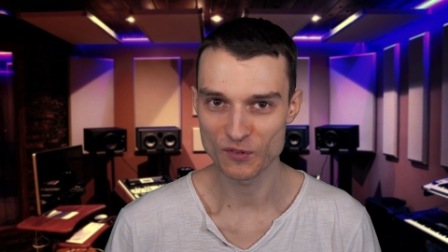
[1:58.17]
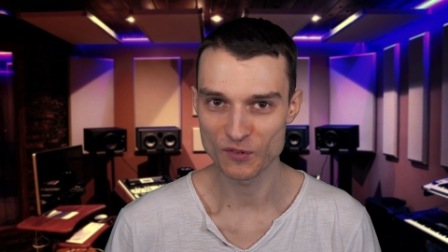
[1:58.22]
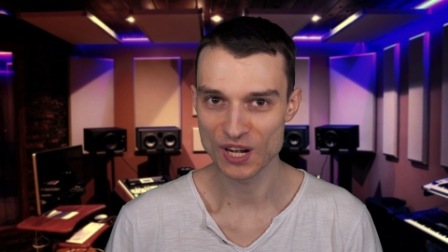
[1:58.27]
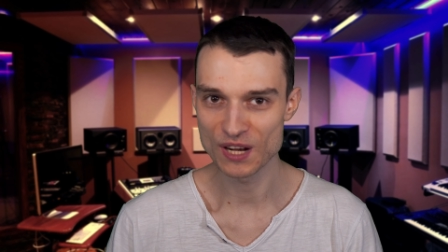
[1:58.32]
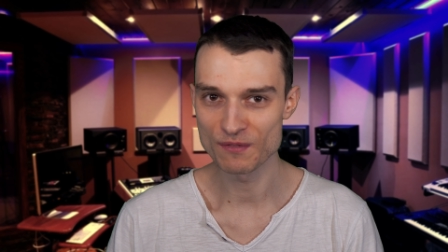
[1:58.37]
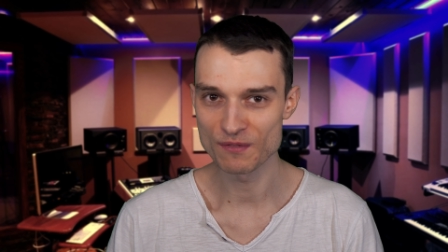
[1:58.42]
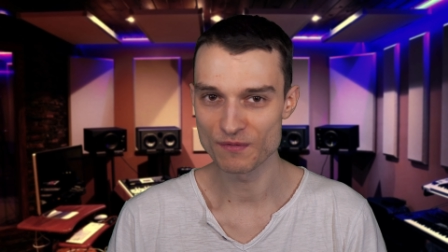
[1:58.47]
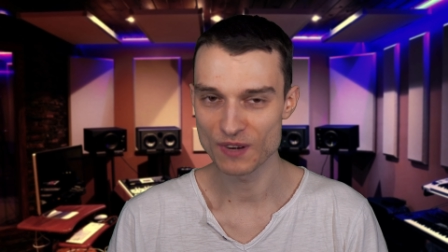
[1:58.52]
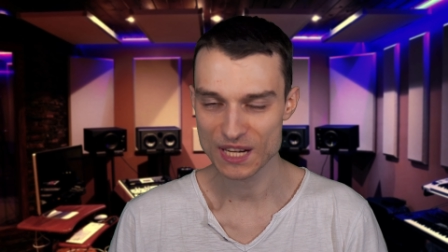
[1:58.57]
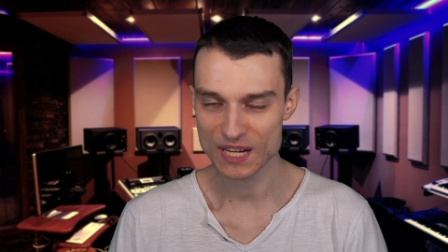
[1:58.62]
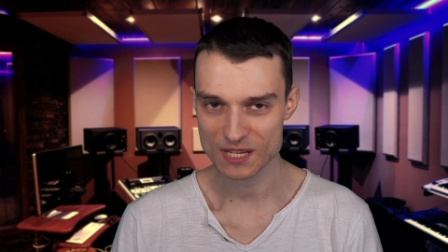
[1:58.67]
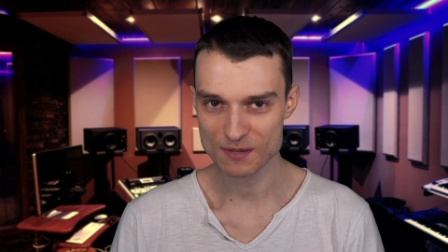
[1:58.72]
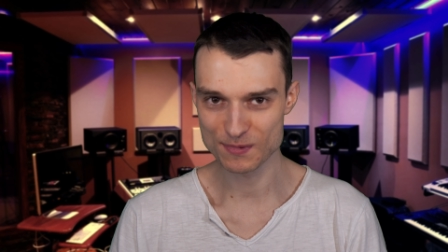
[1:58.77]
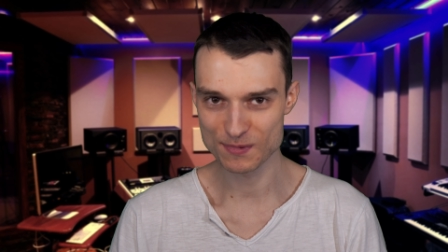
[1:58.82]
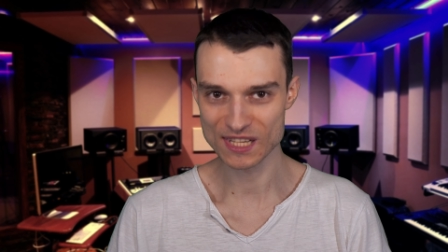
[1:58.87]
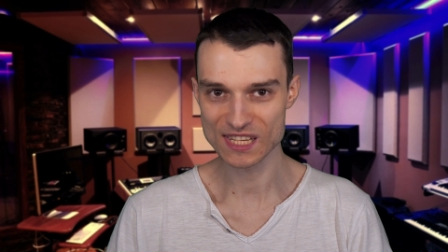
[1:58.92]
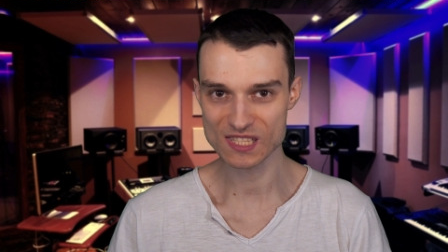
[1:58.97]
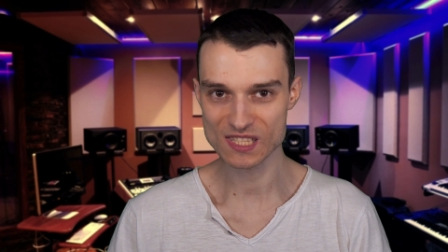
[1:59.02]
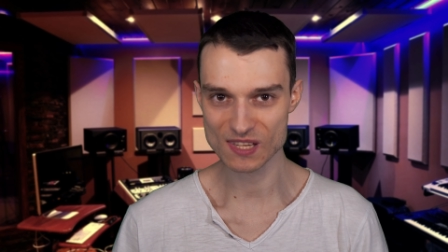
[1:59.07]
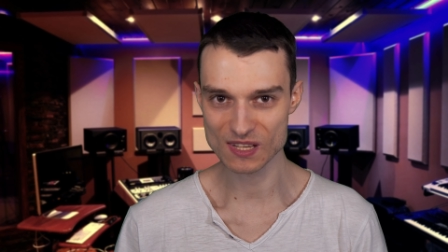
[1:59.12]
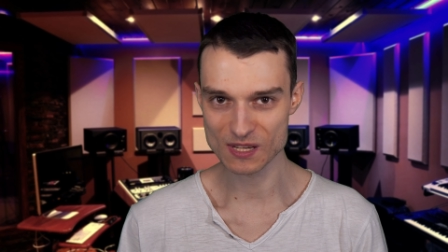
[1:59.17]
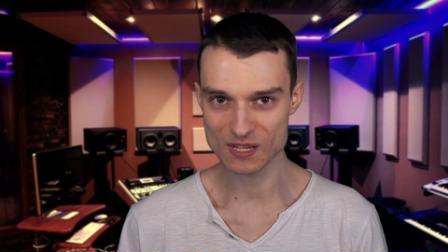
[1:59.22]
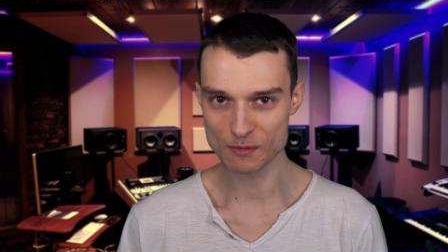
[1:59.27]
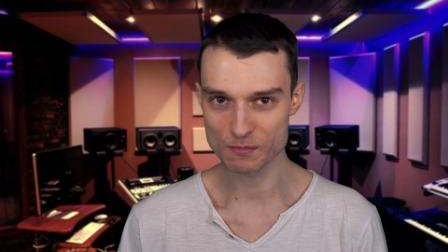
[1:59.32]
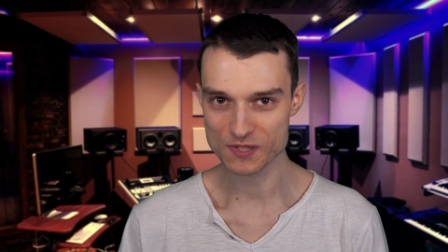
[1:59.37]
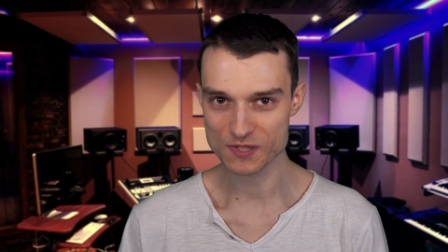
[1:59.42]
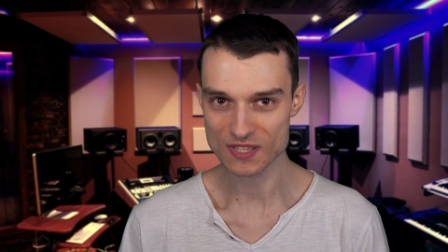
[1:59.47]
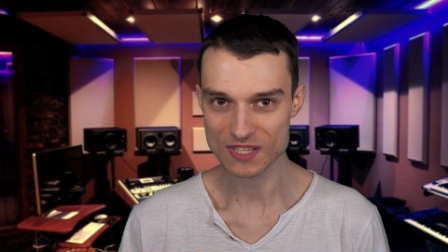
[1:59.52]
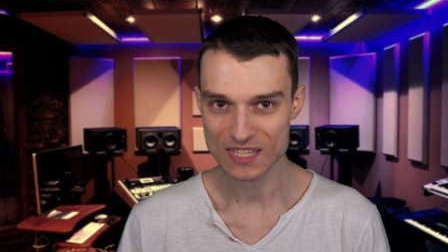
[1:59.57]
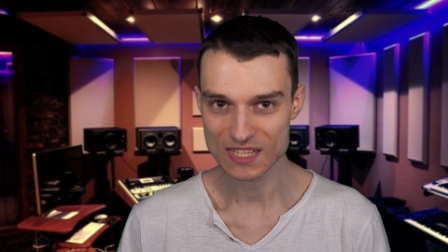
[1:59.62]
weil wenn ich mir diese
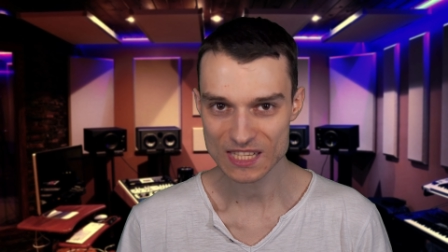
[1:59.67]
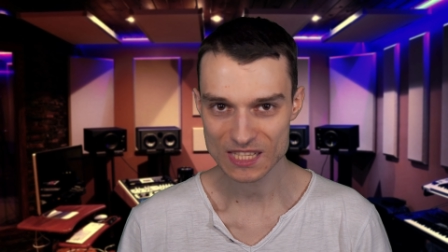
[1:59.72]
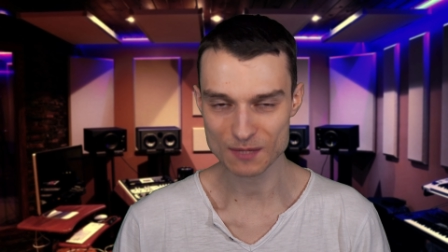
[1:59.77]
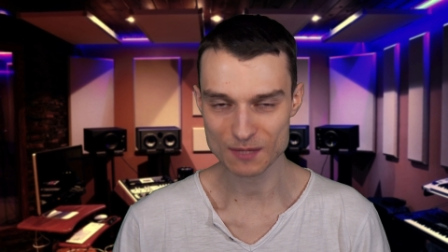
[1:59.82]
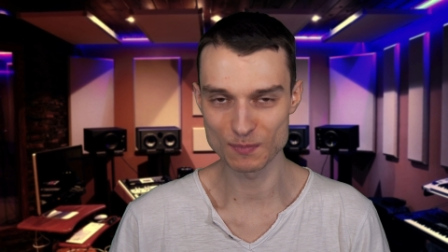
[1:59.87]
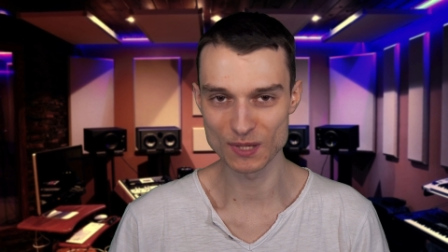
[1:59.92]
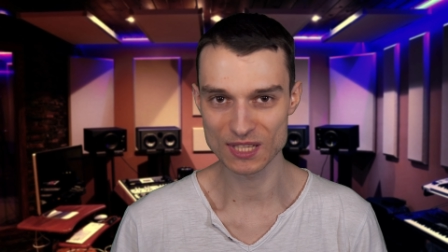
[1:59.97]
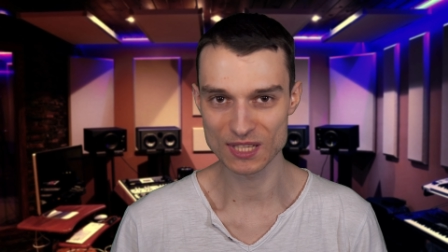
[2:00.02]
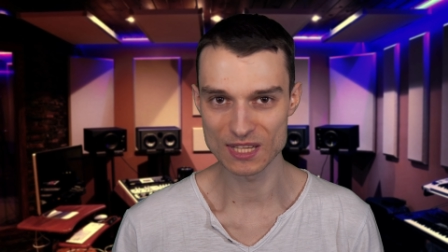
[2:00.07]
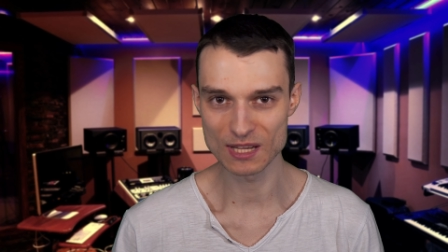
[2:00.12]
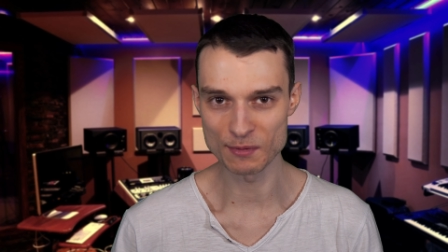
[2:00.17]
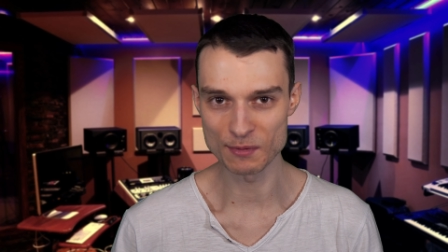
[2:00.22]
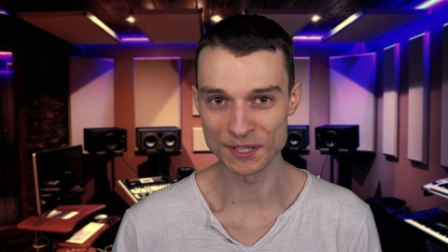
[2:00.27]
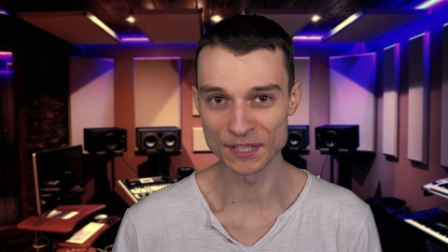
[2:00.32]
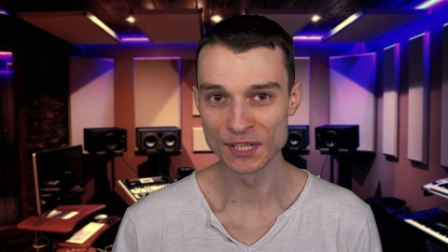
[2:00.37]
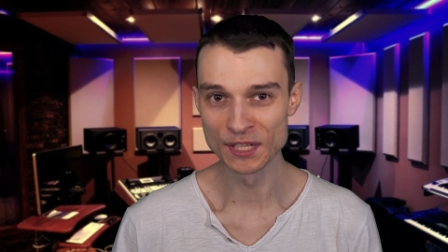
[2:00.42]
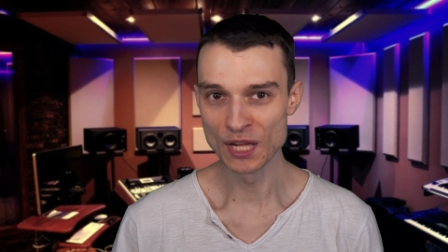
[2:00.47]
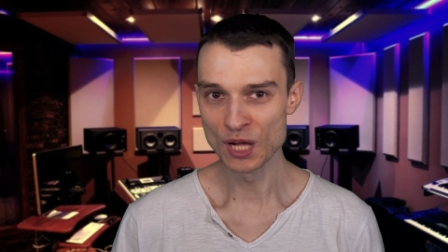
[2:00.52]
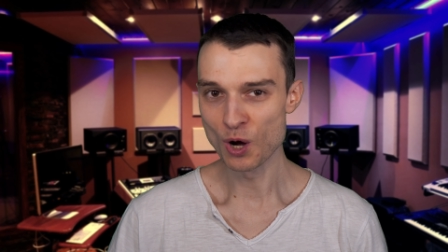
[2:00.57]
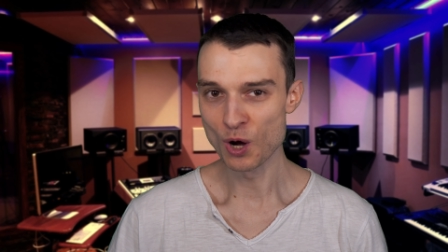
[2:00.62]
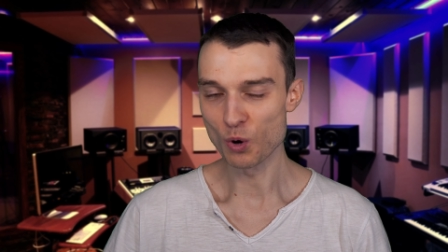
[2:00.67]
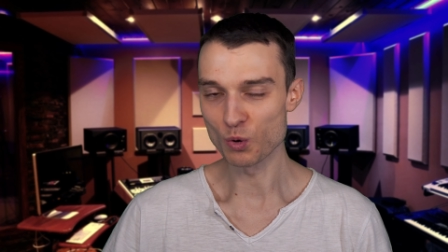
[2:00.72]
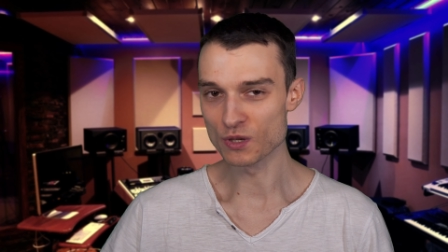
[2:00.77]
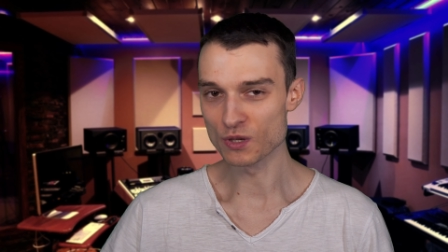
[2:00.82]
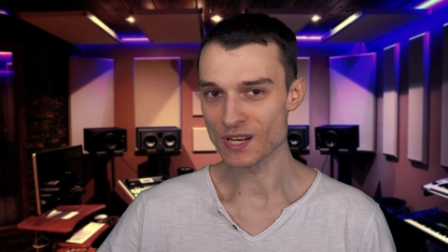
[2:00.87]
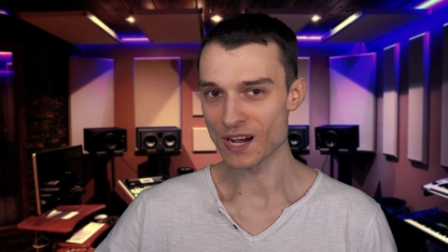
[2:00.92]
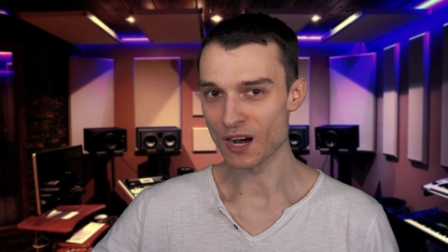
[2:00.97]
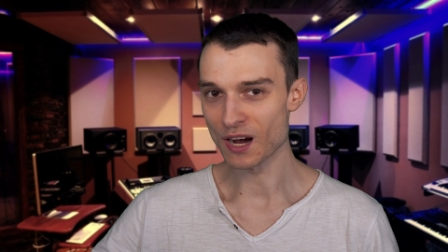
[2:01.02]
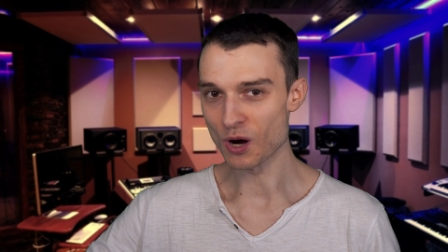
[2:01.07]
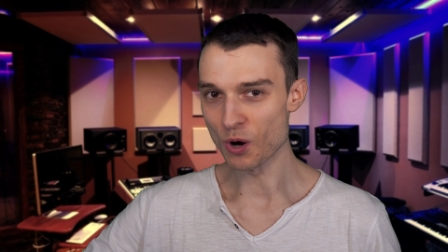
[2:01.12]
Tipps nicht mitnehme
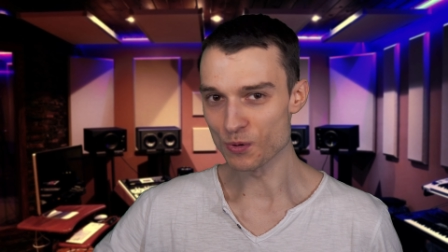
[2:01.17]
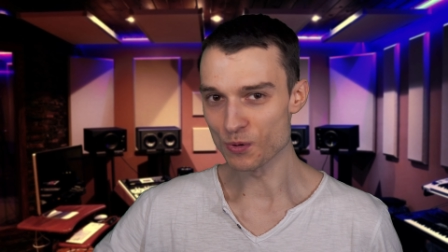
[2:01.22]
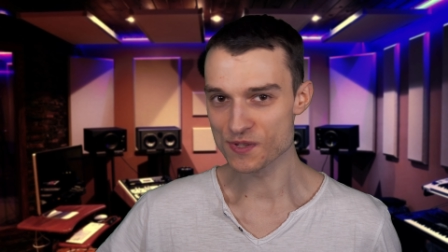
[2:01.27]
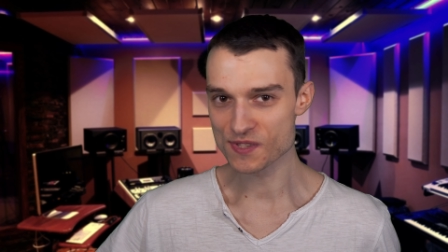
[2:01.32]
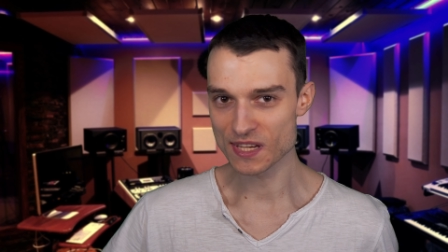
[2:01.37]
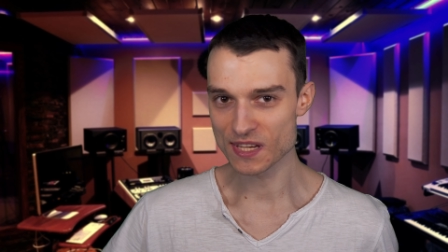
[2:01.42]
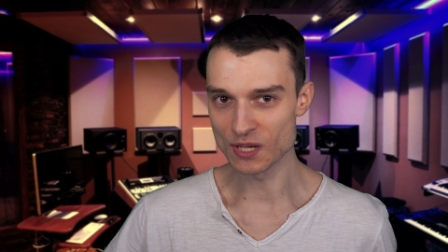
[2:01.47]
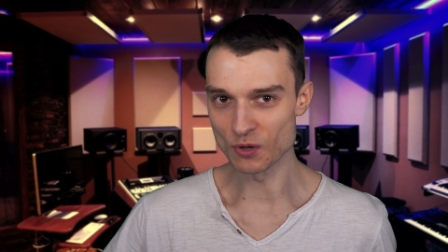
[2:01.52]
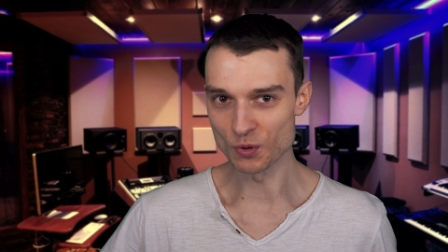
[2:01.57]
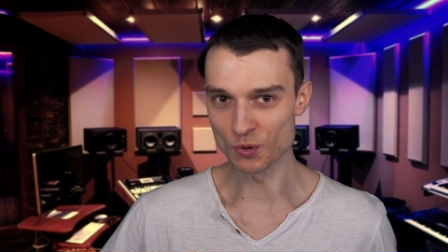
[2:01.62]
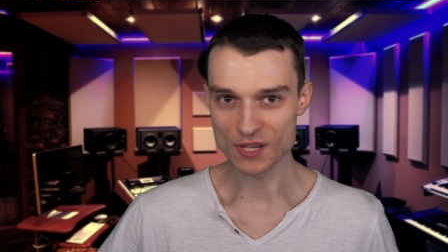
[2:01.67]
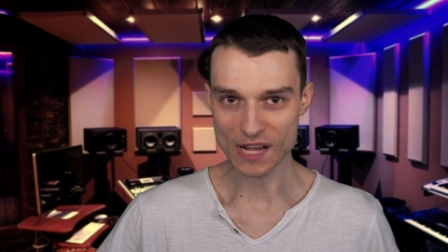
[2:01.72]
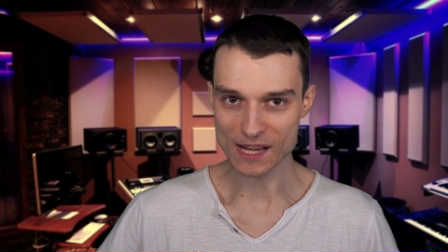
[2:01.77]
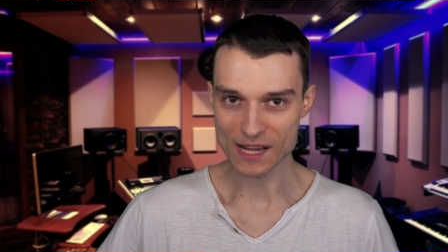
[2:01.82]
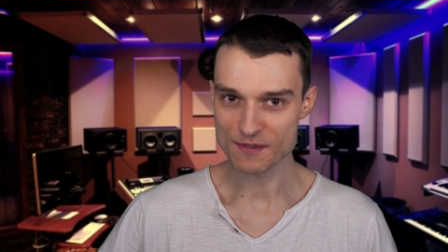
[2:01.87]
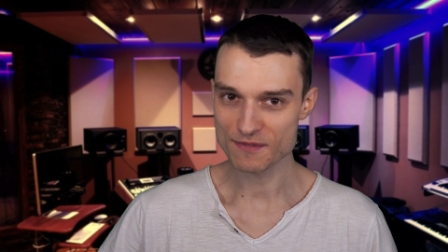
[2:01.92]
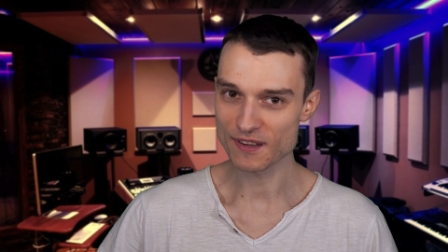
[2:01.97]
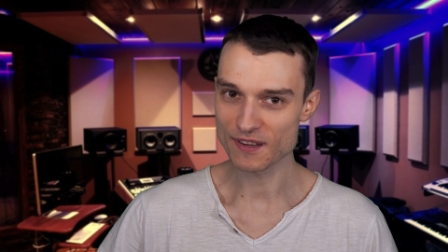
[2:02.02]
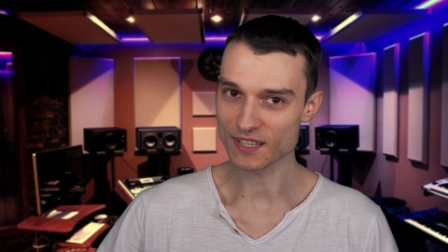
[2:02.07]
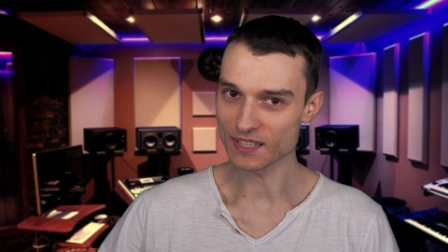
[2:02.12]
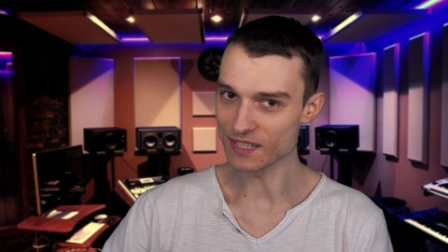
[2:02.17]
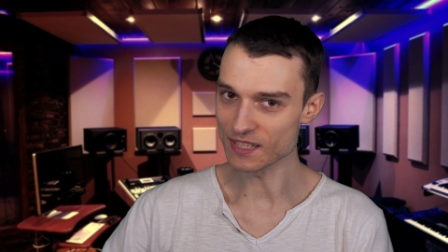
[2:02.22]
und da rausgehe und einfach